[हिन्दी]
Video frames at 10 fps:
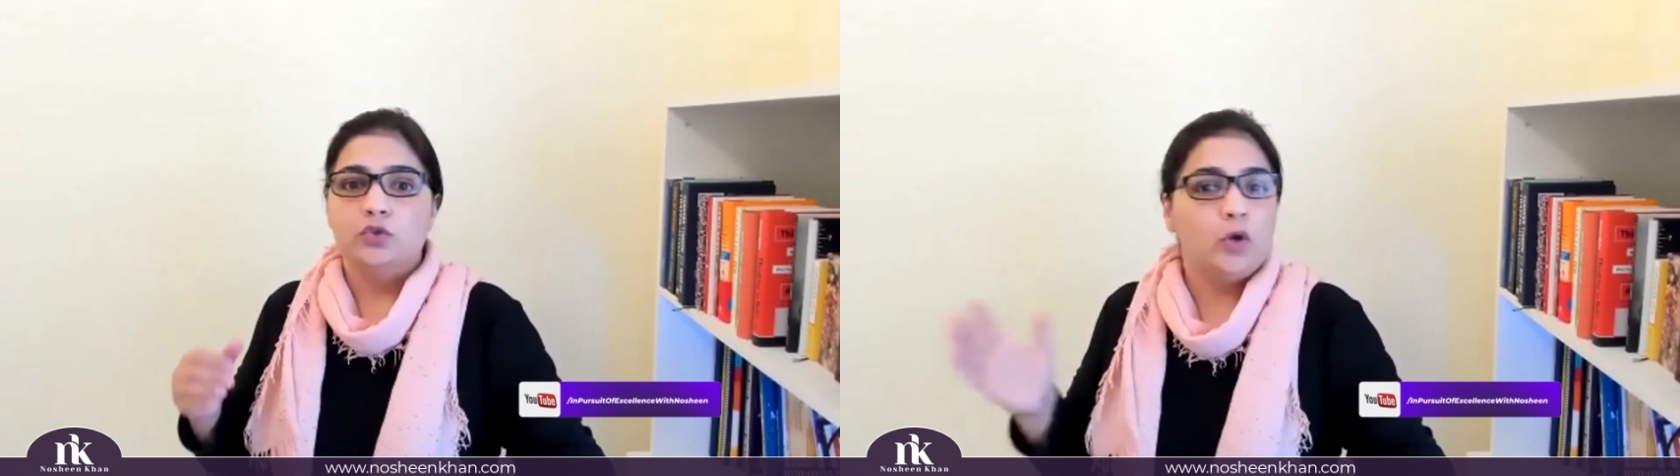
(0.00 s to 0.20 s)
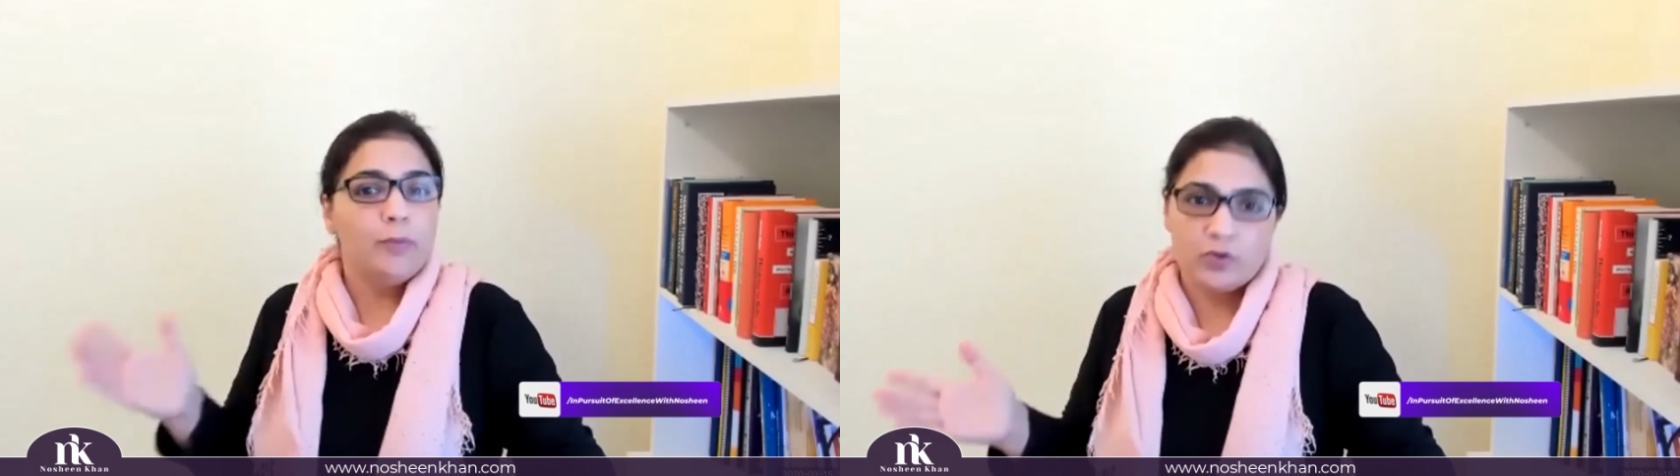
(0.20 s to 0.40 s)

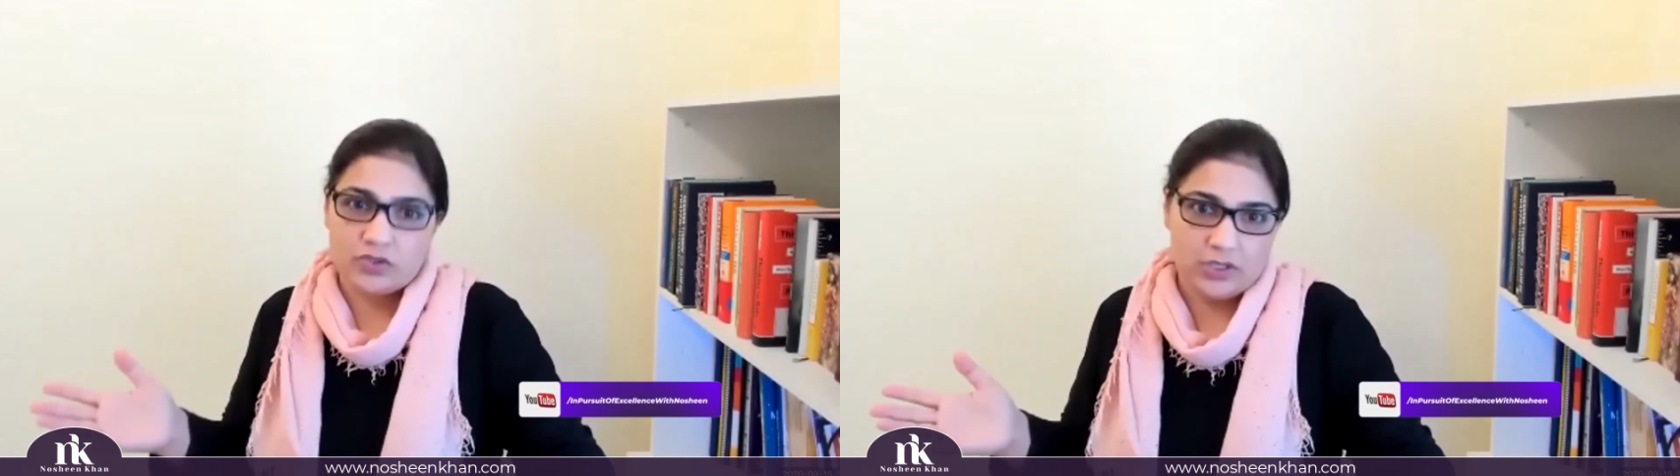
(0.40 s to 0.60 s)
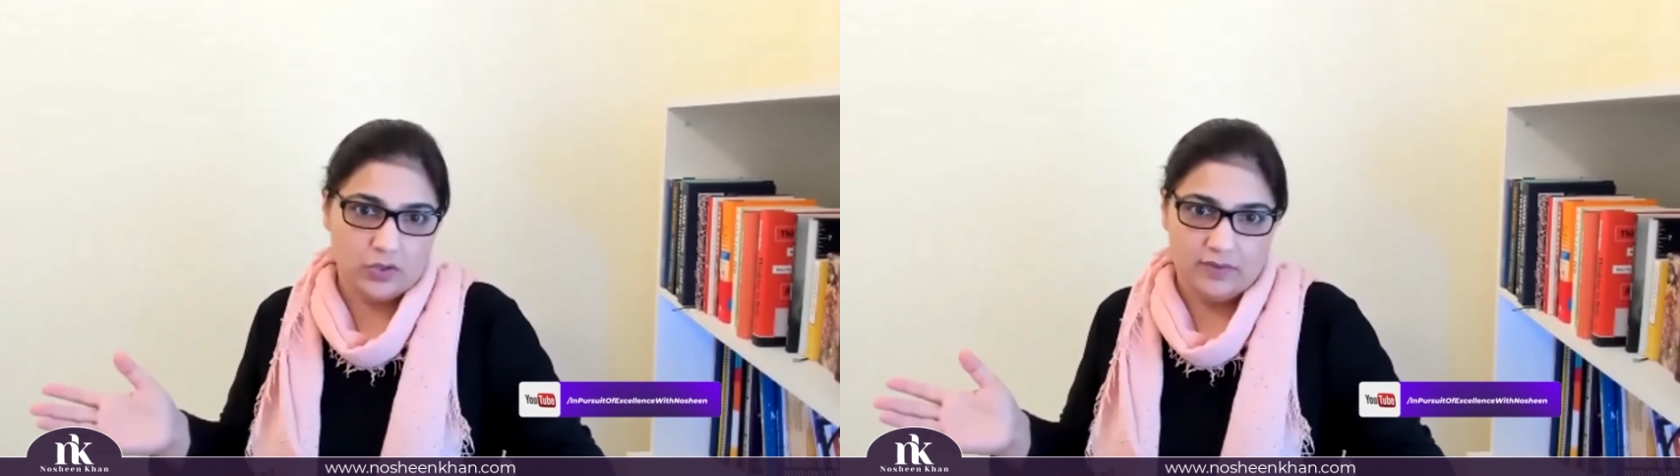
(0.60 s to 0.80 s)
तो भी
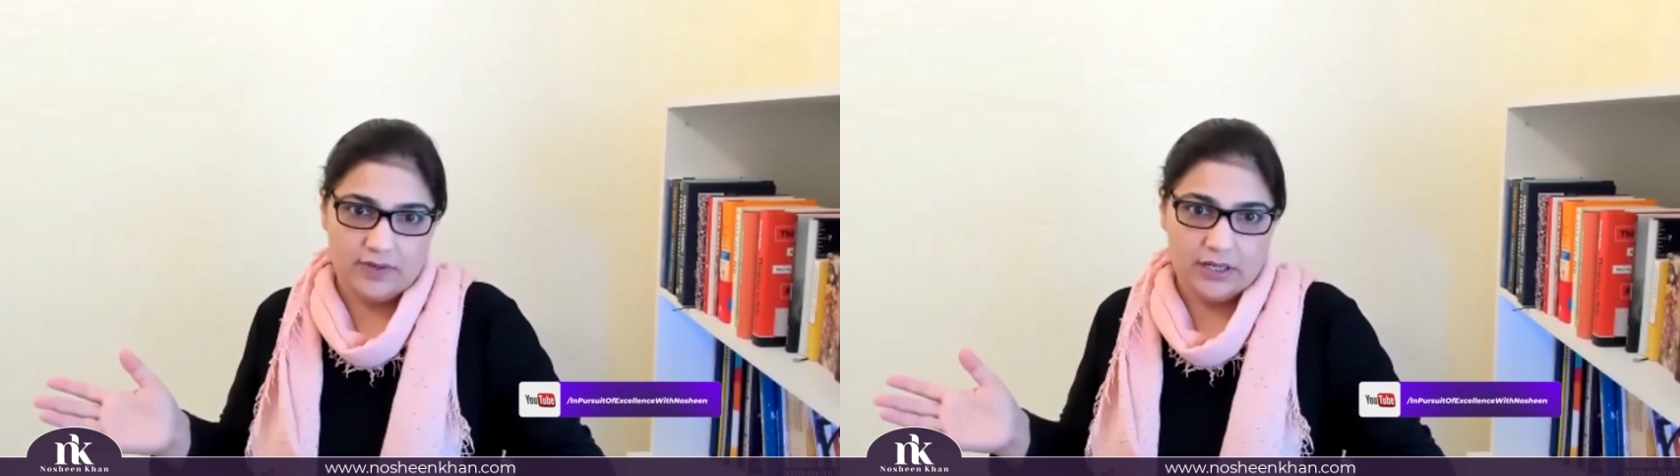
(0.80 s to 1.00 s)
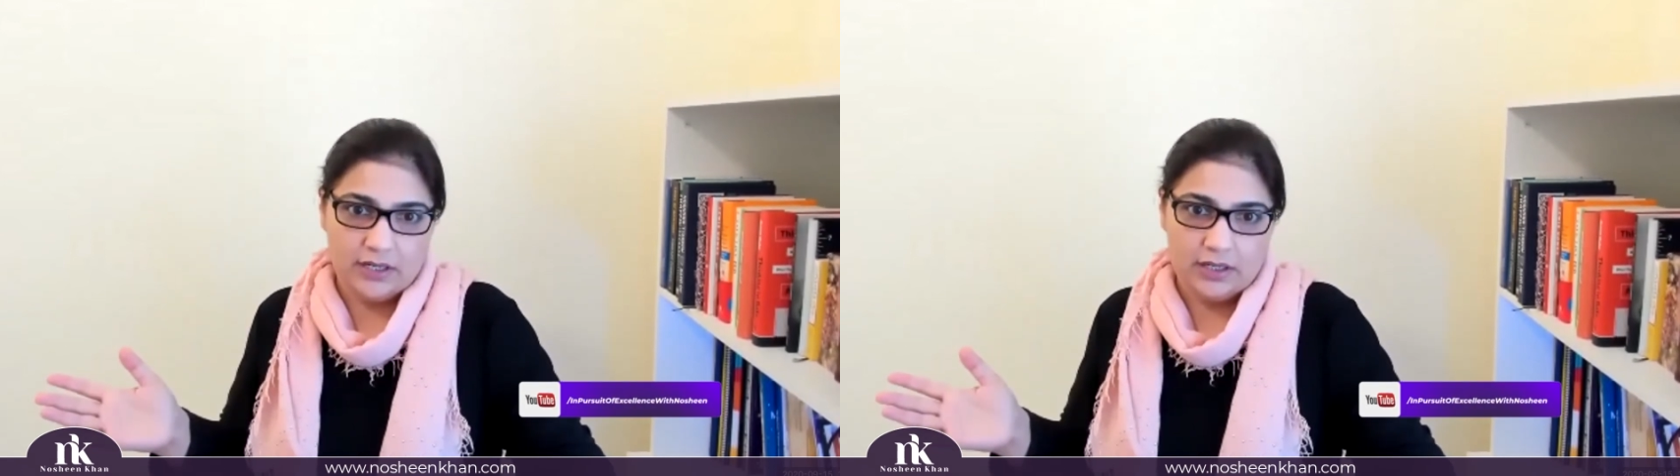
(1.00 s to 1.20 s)
कुछ नहीं होने
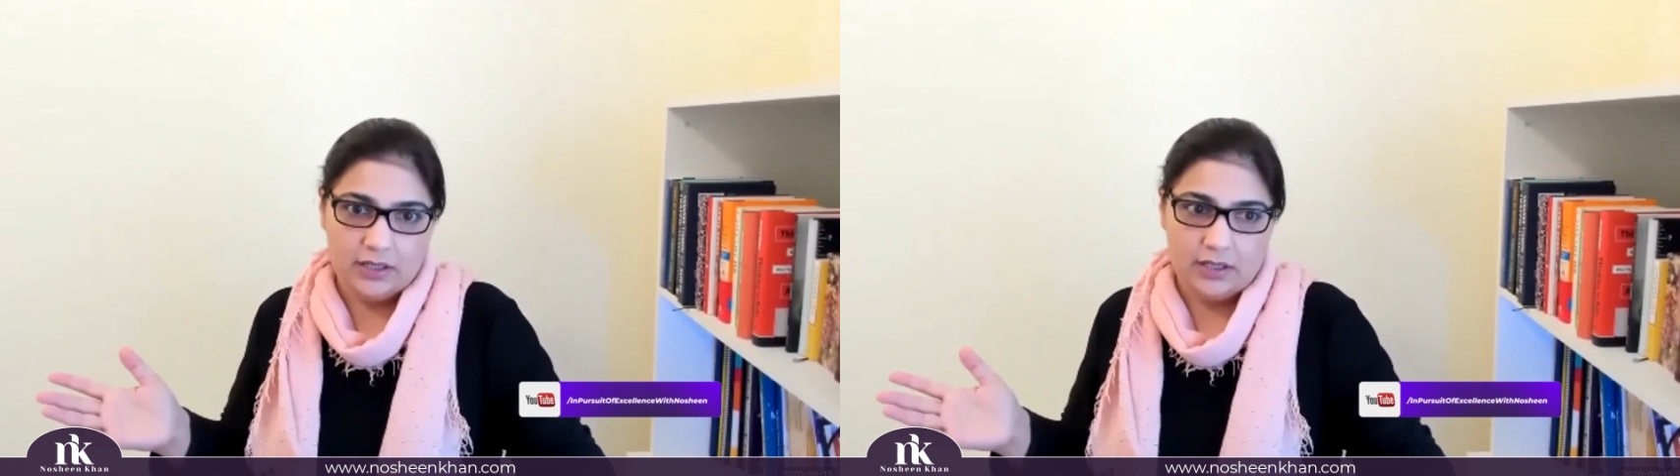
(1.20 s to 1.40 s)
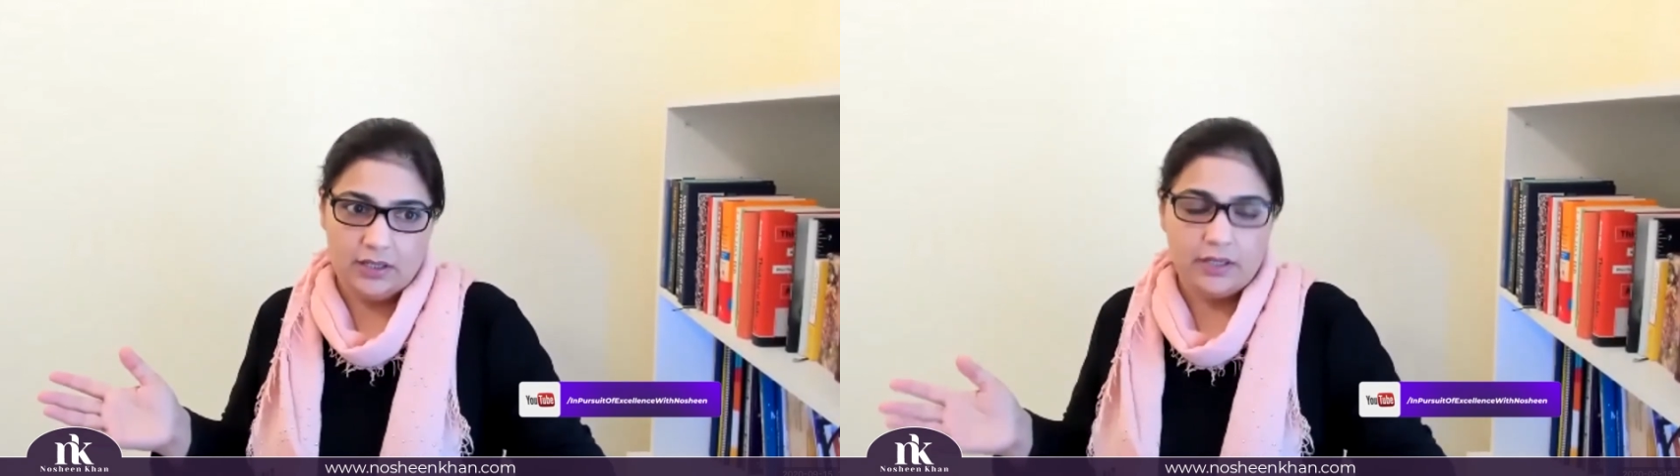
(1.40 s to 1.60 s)
वाला
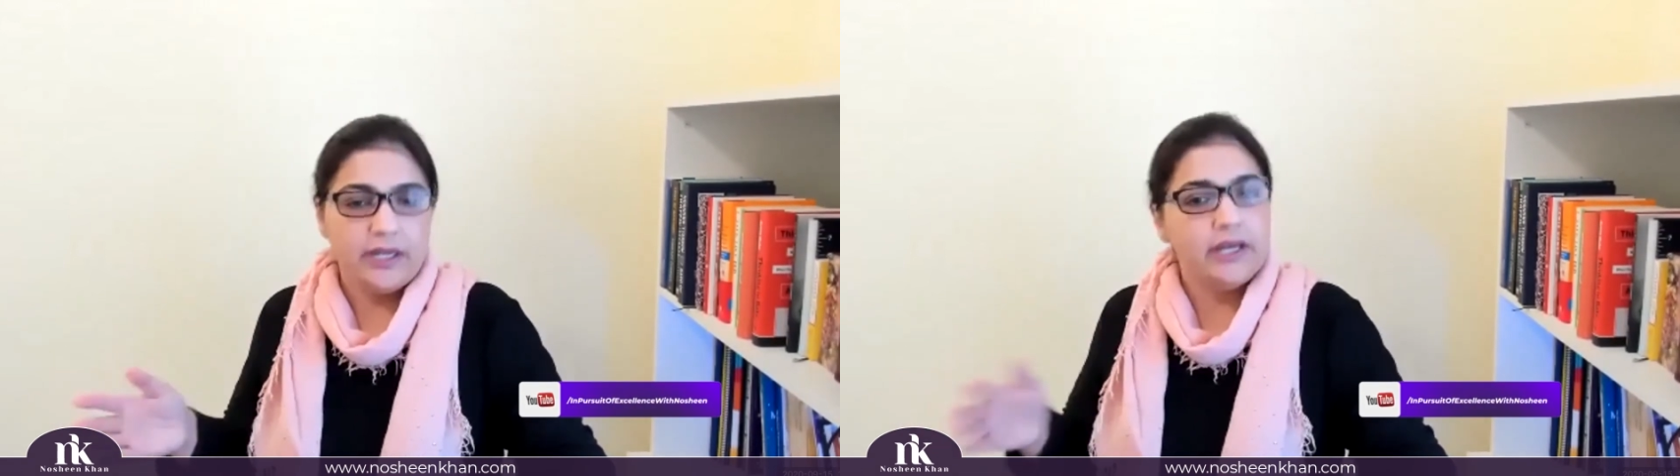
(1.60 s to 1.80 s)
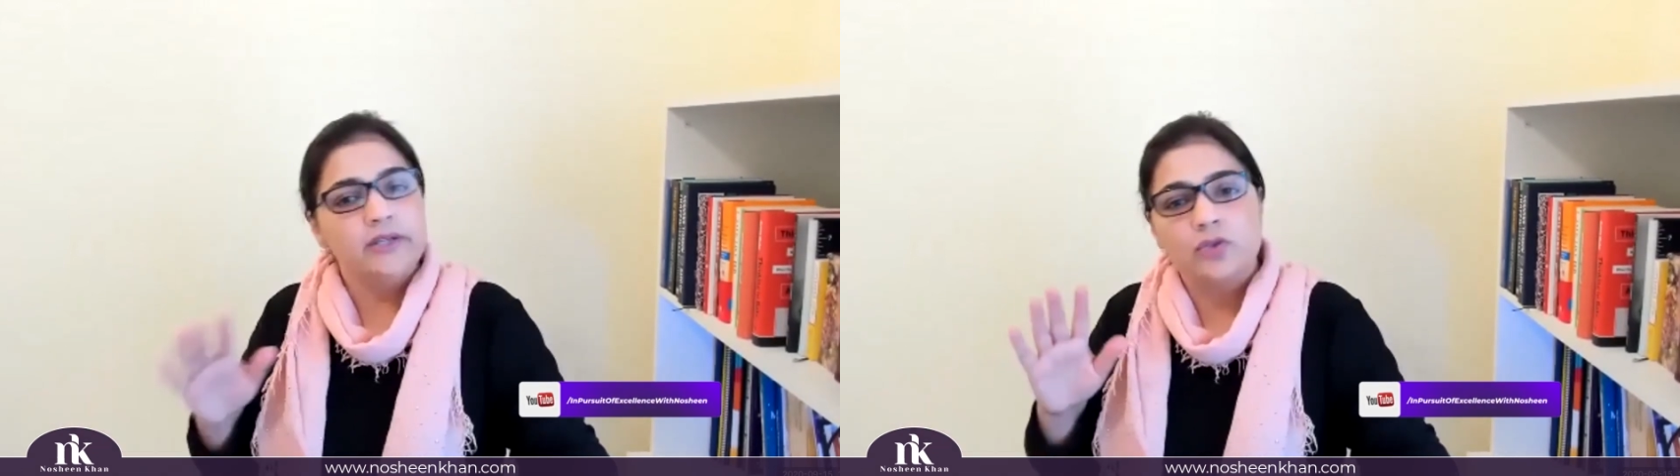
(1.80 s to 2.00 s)

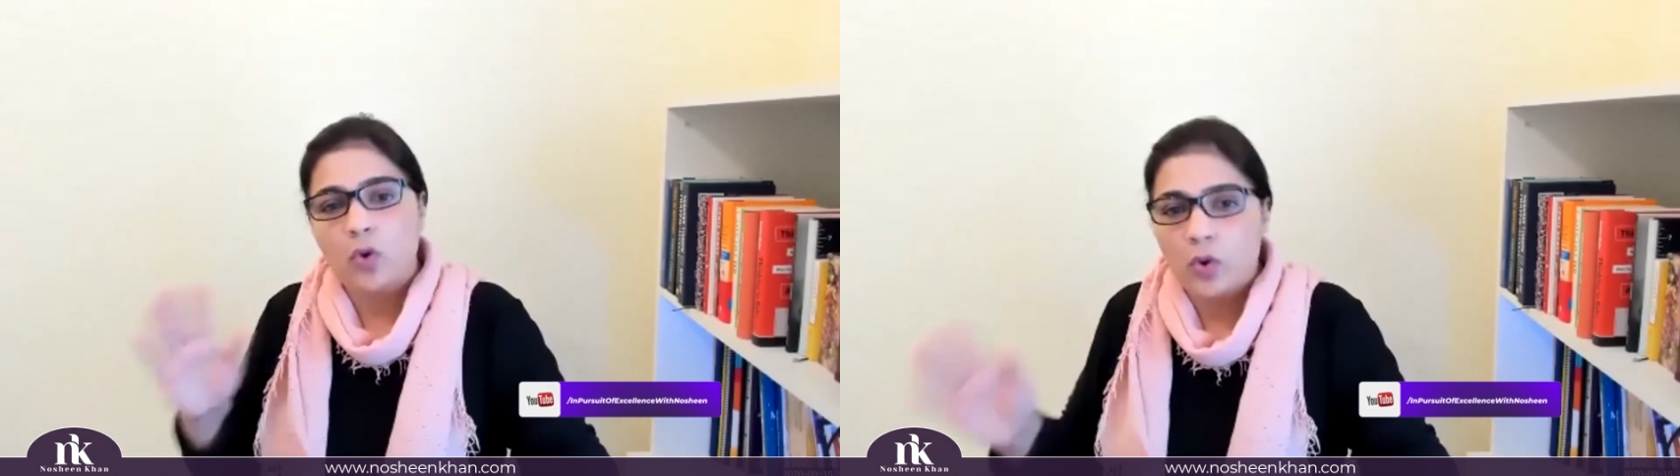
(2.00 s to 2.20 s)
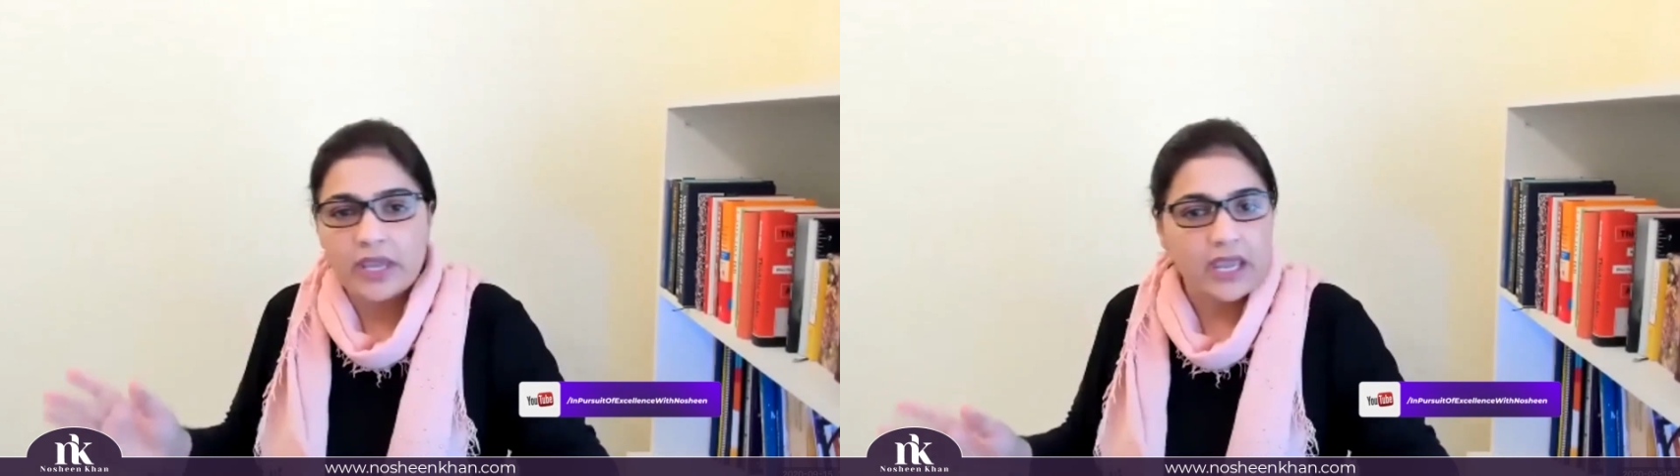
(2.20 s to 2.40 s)
इट इज
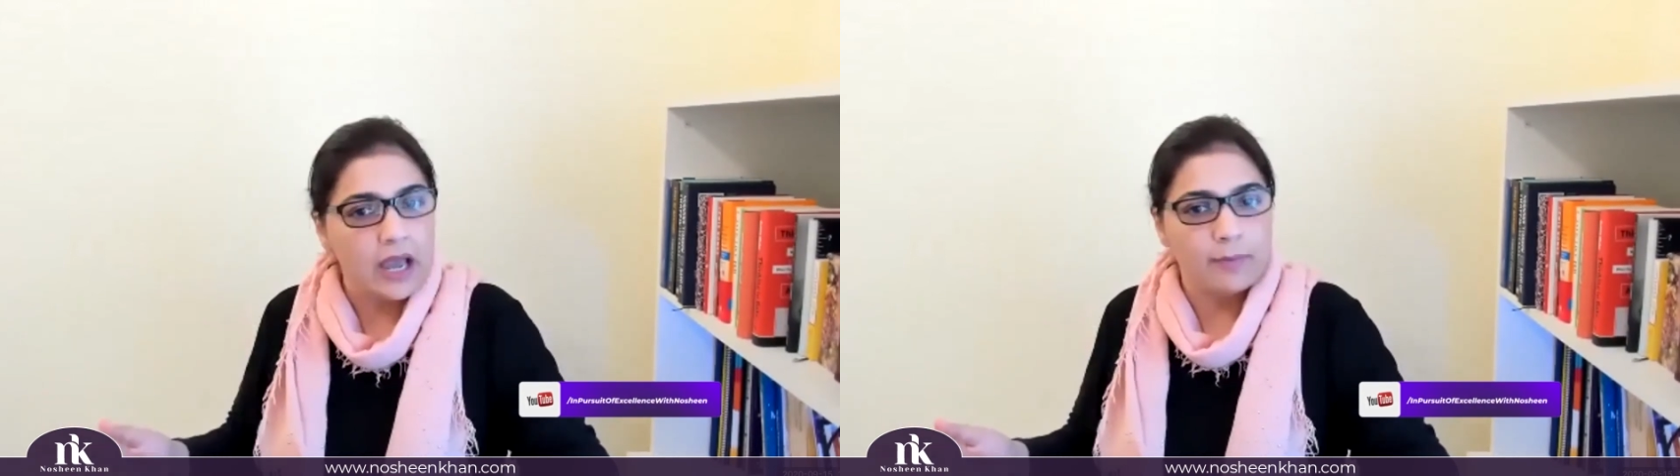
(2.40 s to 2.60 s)
ओके